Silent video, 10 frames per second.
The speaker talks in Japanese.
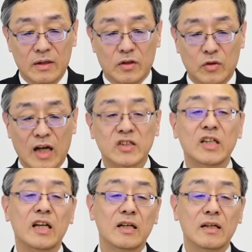暮ら
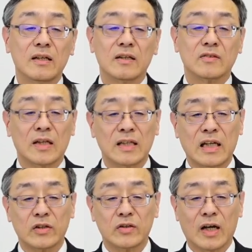しにさら
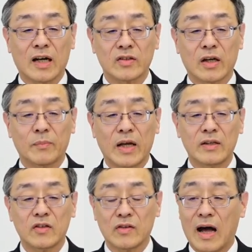なる豊かさや
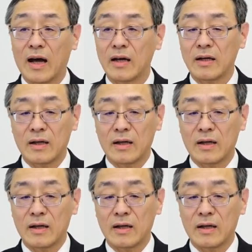便利さ、